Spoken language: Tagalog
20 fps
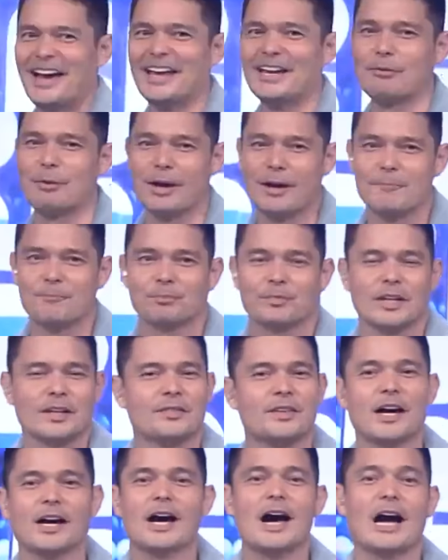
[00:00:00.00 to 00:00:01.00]
Anyway,
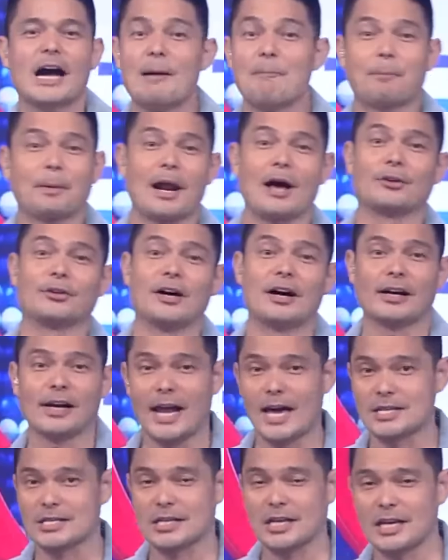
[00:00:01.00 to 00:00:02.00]
Nakaka-proud ang
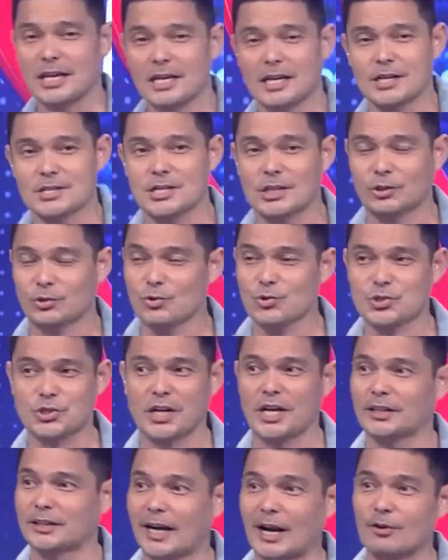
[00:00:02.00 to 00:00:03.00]
Class A kasi two
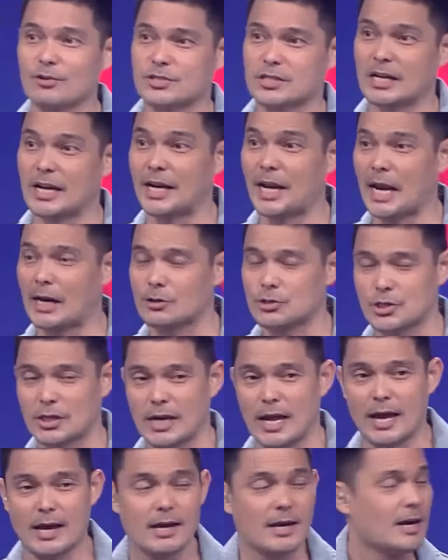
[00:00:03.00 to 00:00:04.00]
straight rounds na nanalo
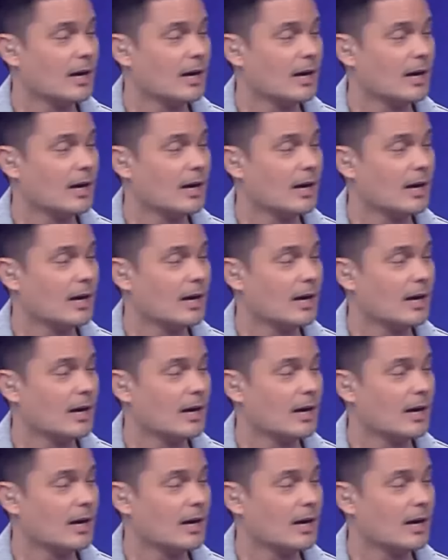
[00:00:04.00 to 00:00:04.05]
sila.